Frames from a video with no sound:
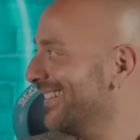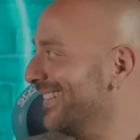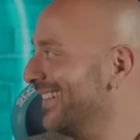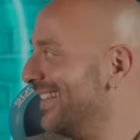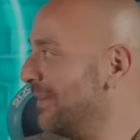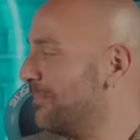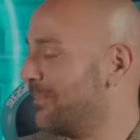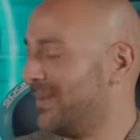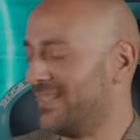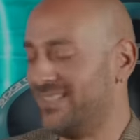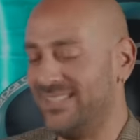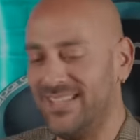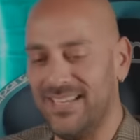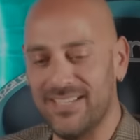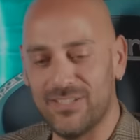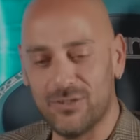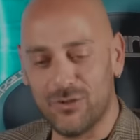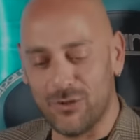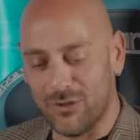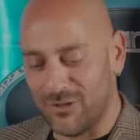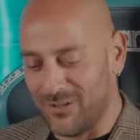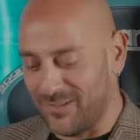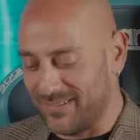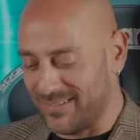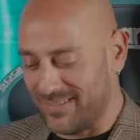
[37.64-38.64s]
È
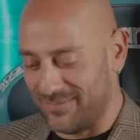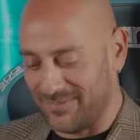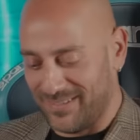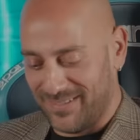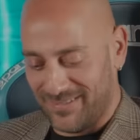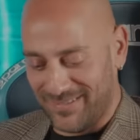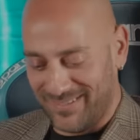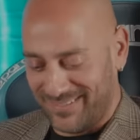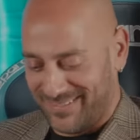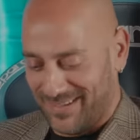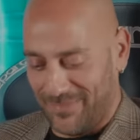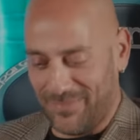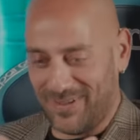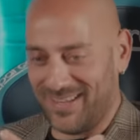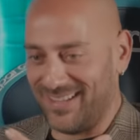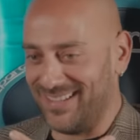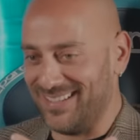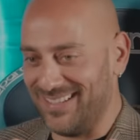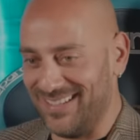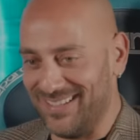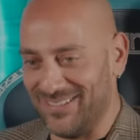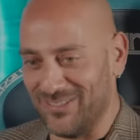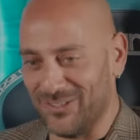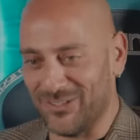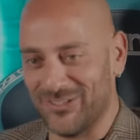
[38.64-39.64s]
pazzesco, no? Sapere
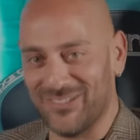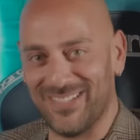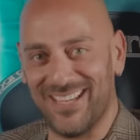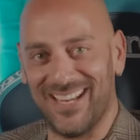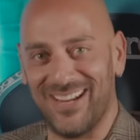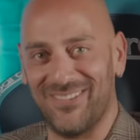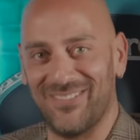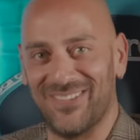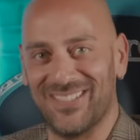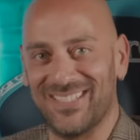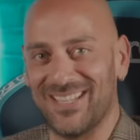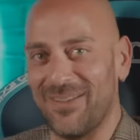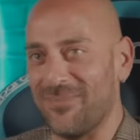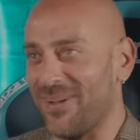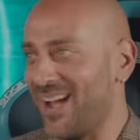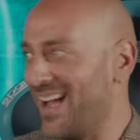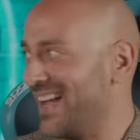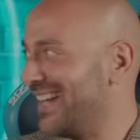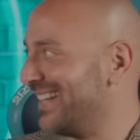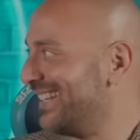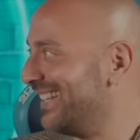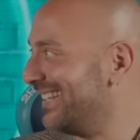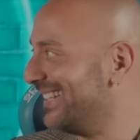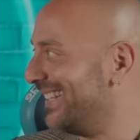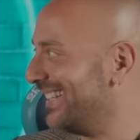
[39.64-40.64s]
di indossare questa
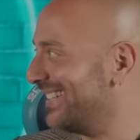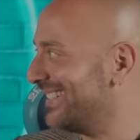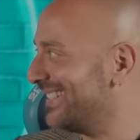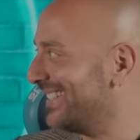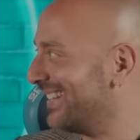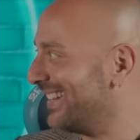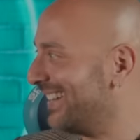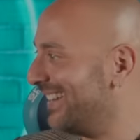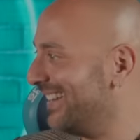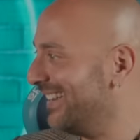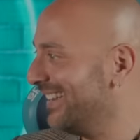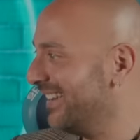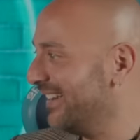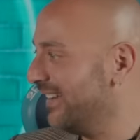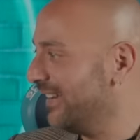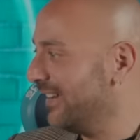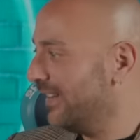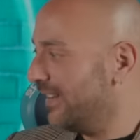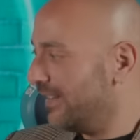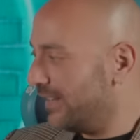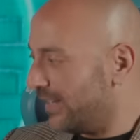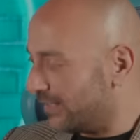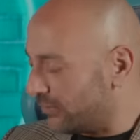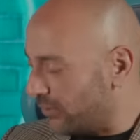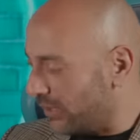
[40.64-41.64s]
maglia, di essere
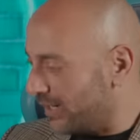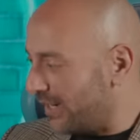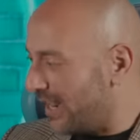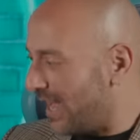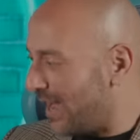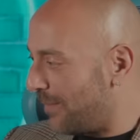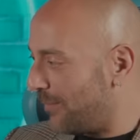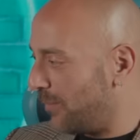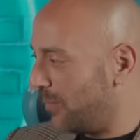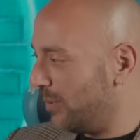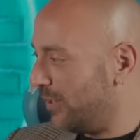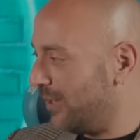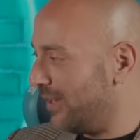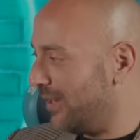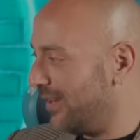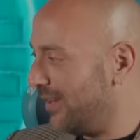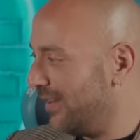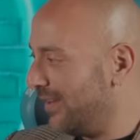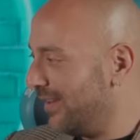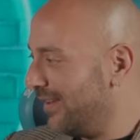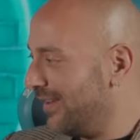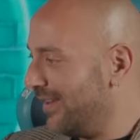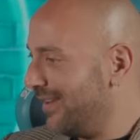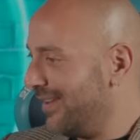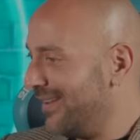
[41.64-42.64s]
nato a Napoli
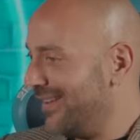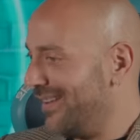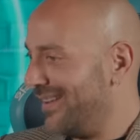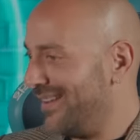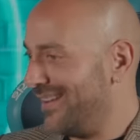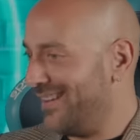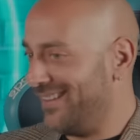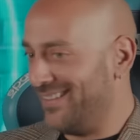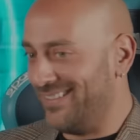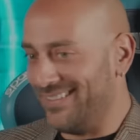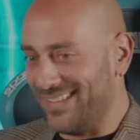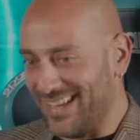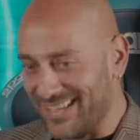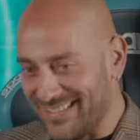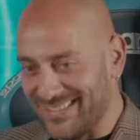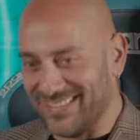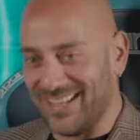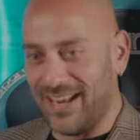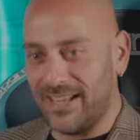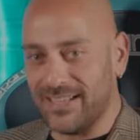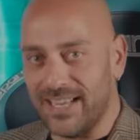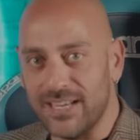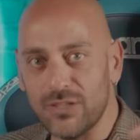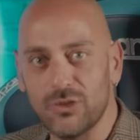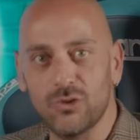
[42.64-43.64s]
e di
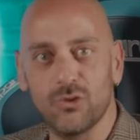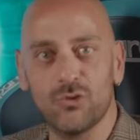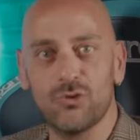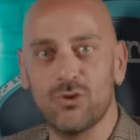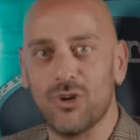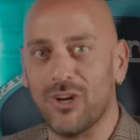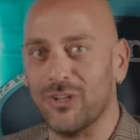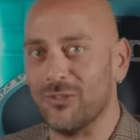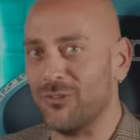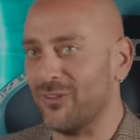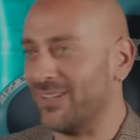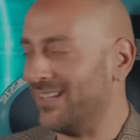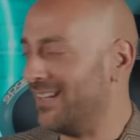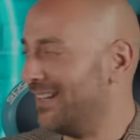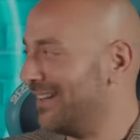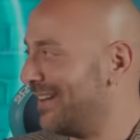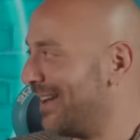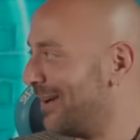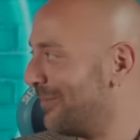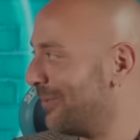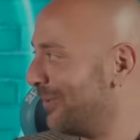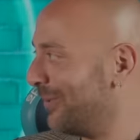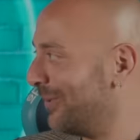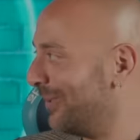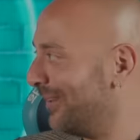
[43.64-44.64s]
essere adesso un giocatore del
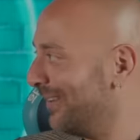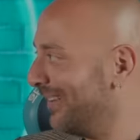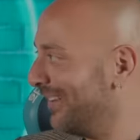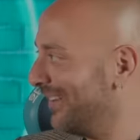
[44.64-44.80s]
Napoli.